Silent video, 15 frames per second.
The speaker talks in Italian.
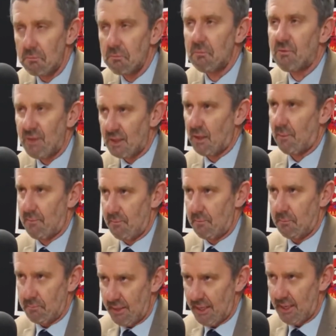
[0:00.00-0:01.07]
fatta
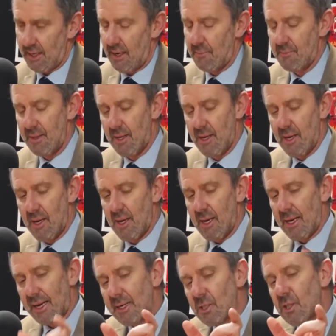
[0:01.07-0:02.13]
bene,
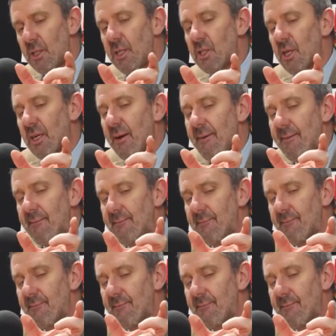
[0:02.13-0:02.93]
che ci dice che